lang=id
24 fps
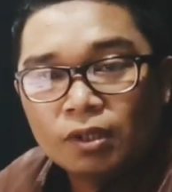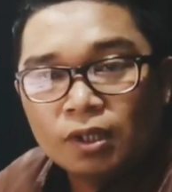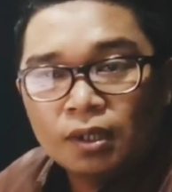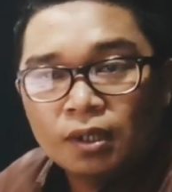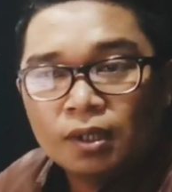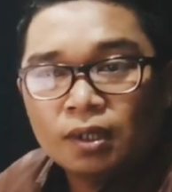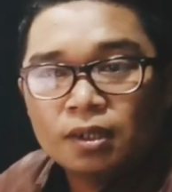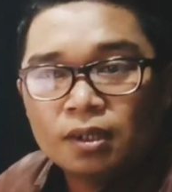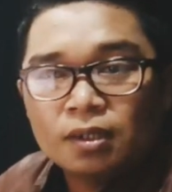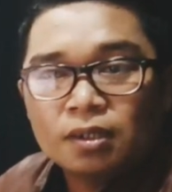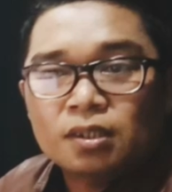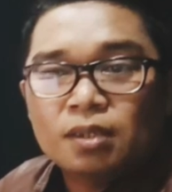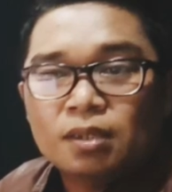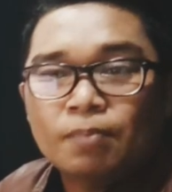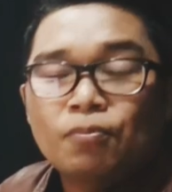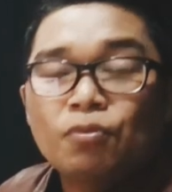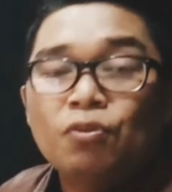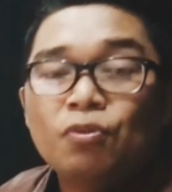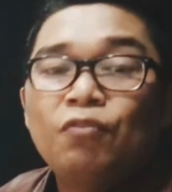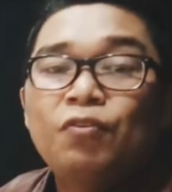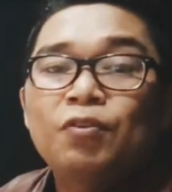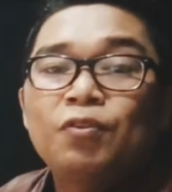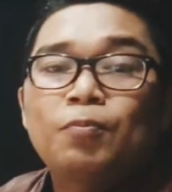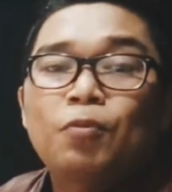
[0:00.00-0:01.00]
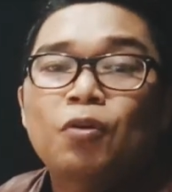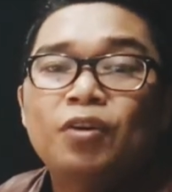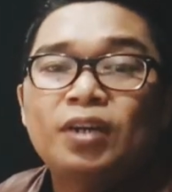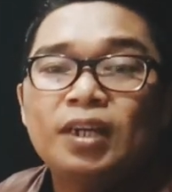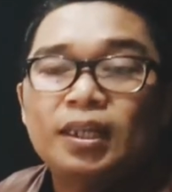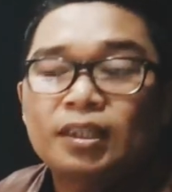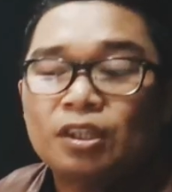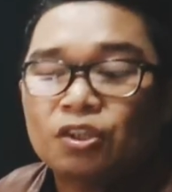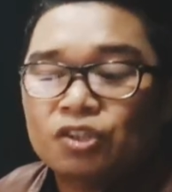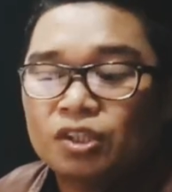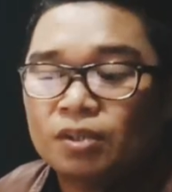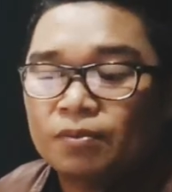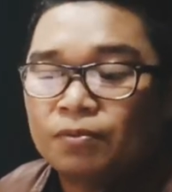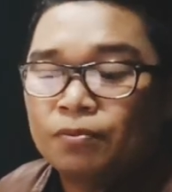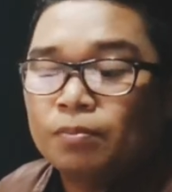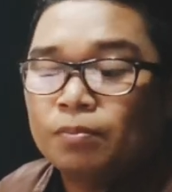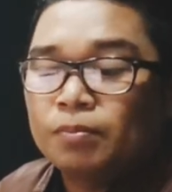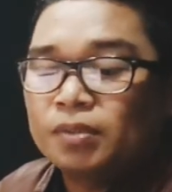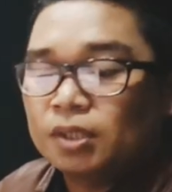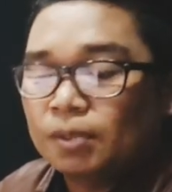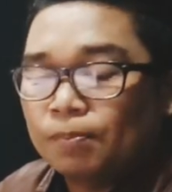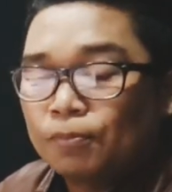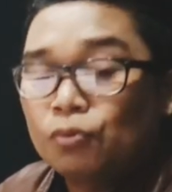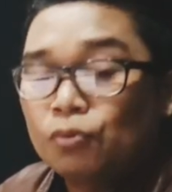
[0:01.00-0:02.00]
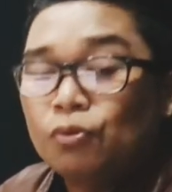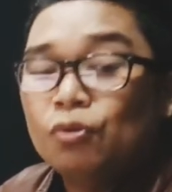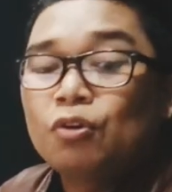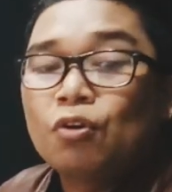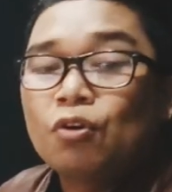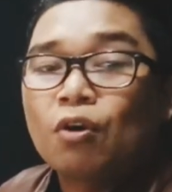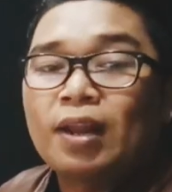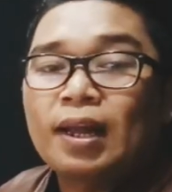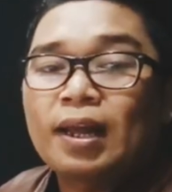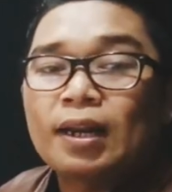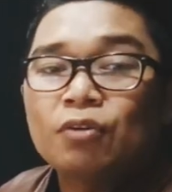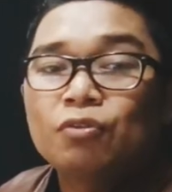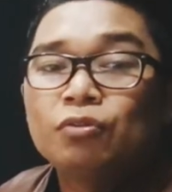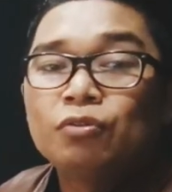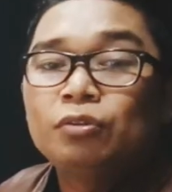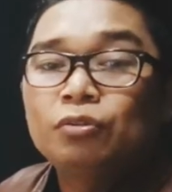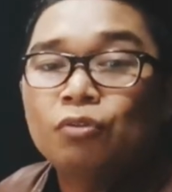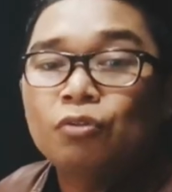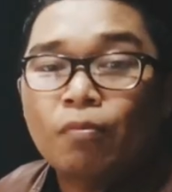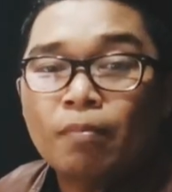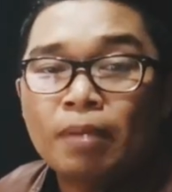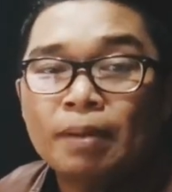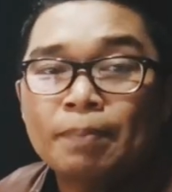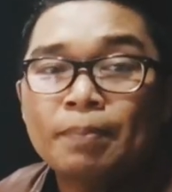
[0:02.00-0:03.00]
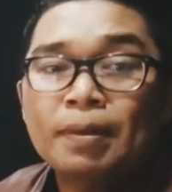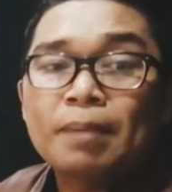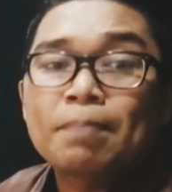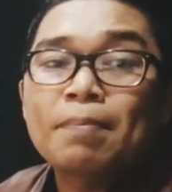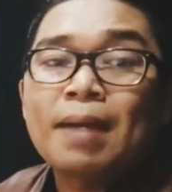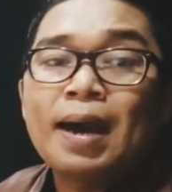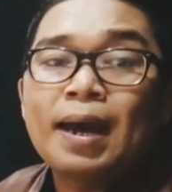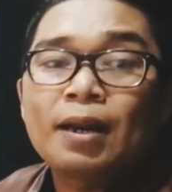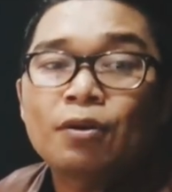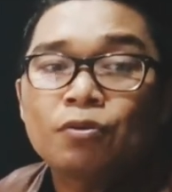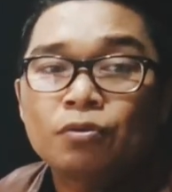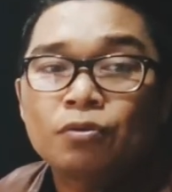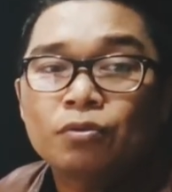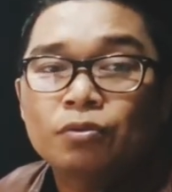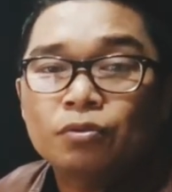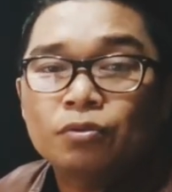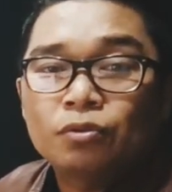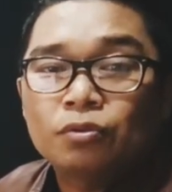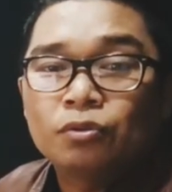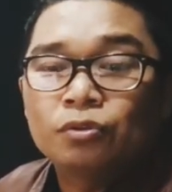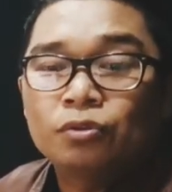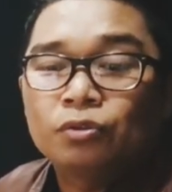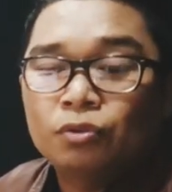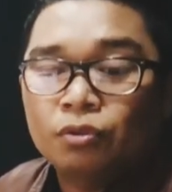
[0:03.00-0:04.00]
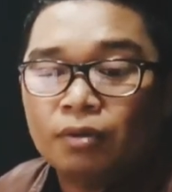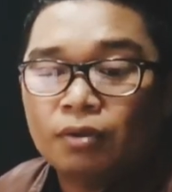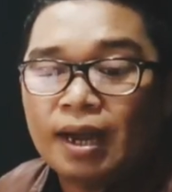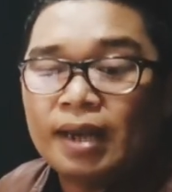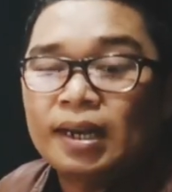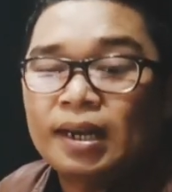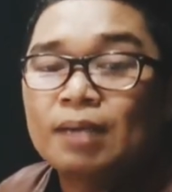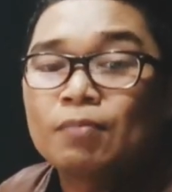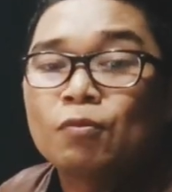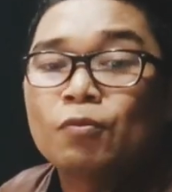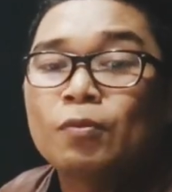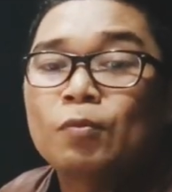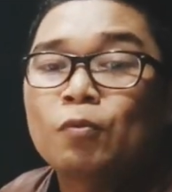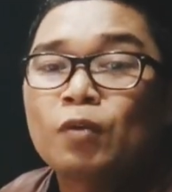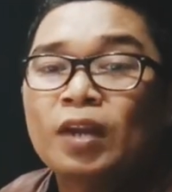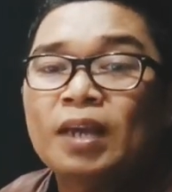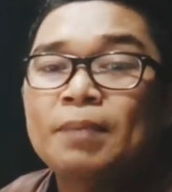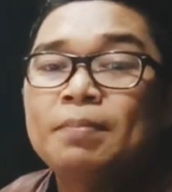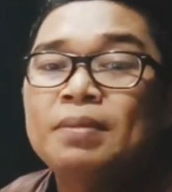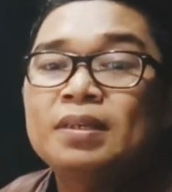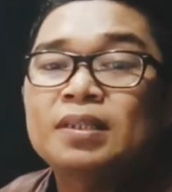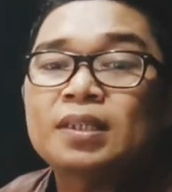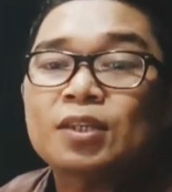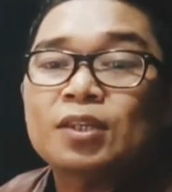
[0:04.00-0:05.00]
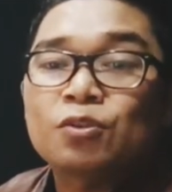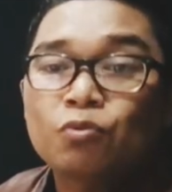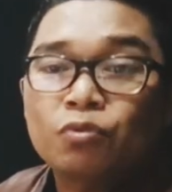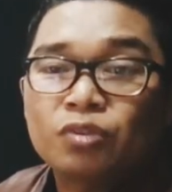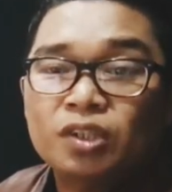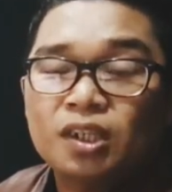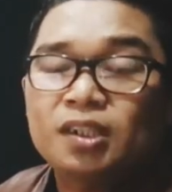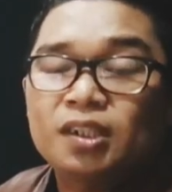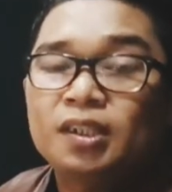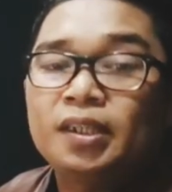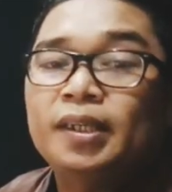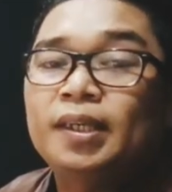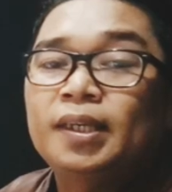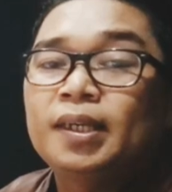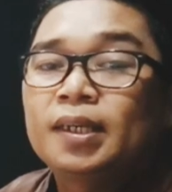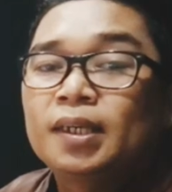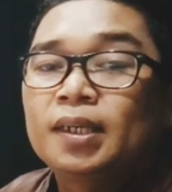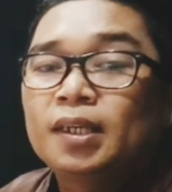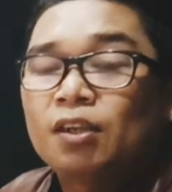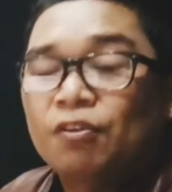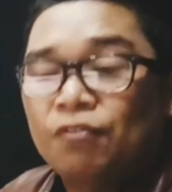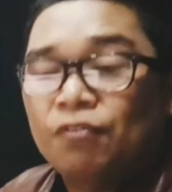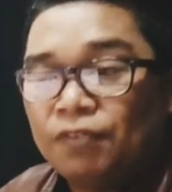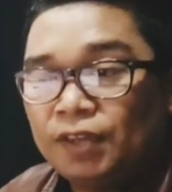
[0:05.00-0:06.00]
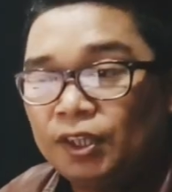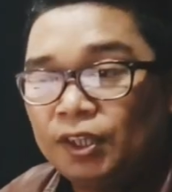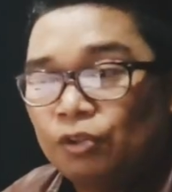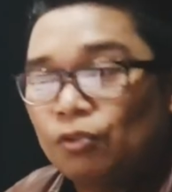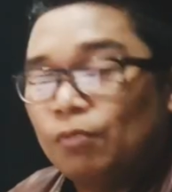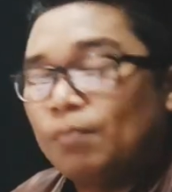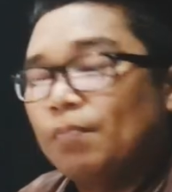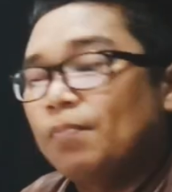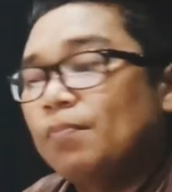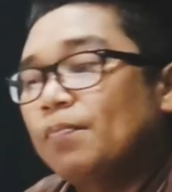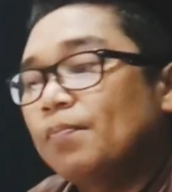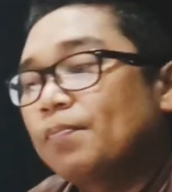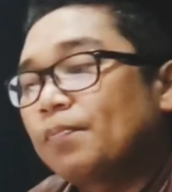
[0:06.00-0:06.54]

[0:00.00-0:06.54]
eh, uh, 10 point atau 10 dolar untuk member baru untuk Anda memulai bisa sukses di Fitup.